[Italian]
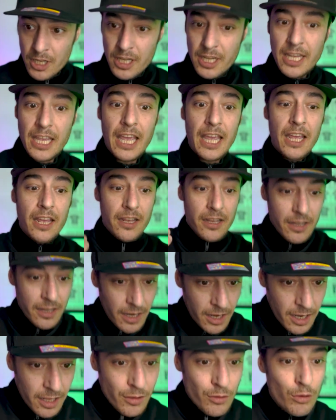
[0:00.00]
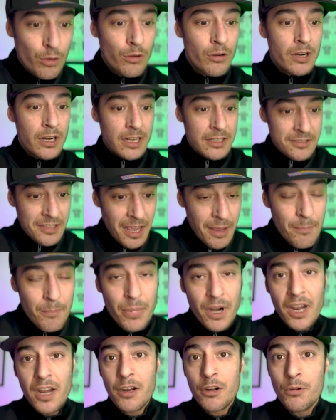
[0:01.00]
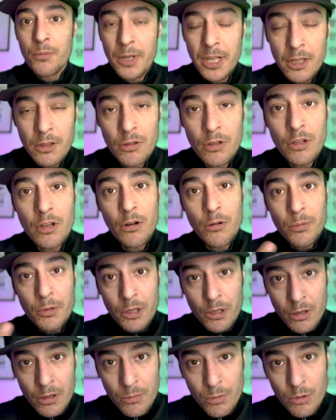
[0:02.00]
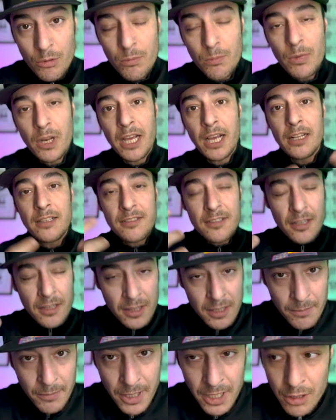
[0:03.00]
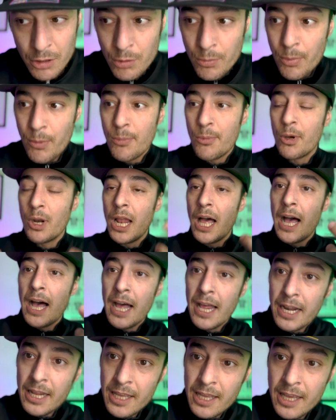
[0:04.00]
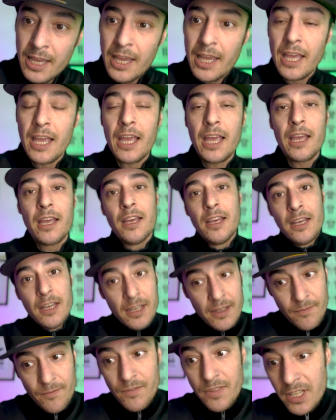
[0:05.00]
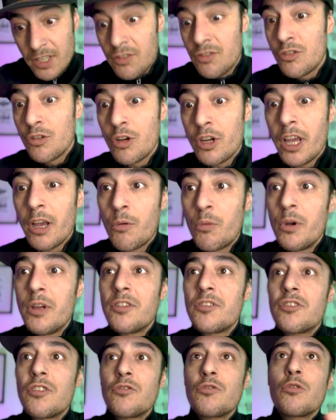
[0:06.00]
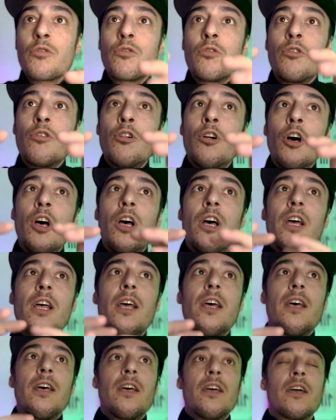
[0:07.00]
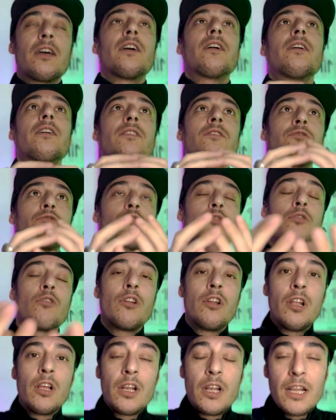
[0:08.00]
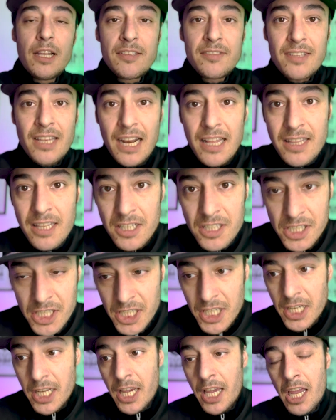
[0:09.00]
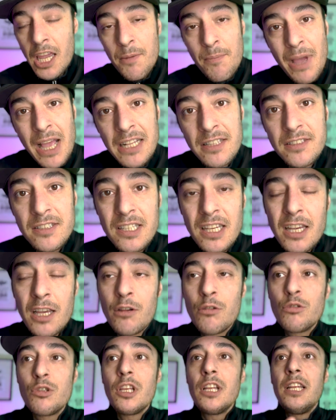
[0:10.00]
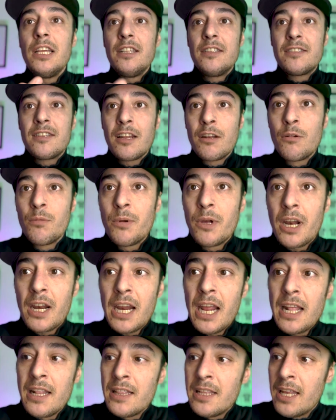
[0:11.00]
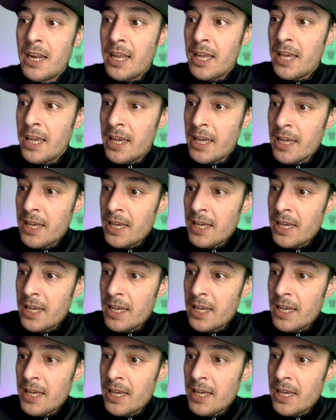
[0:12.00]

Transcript: che ritorna sempre l'argomento dell'opinione pubblica, il sentimento popolare e visto che queste sono, eh, sono le strategie, i mezzi che utilizzano per rendere